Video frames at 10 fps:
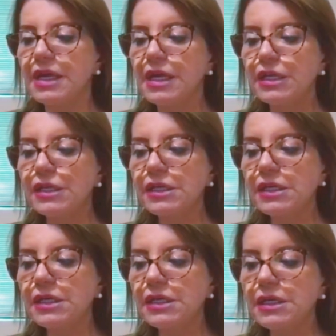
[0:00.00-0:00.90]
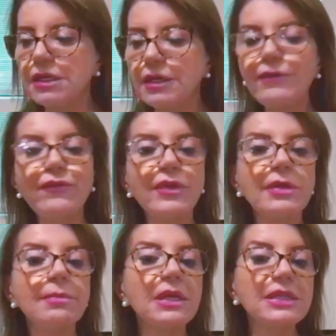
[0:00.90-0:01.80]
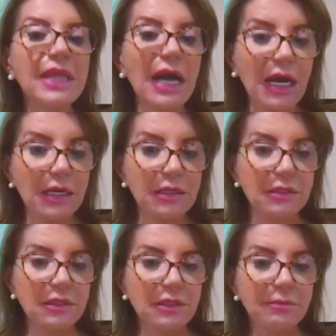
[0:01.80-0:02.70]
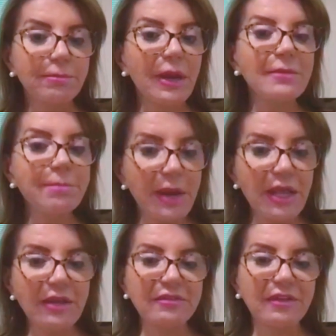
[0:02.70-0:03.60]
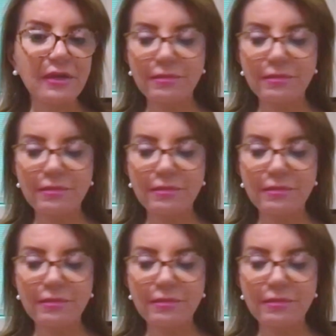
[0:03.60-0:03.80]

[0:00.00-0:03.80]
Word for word: e, enfim, mandar para a imprensa.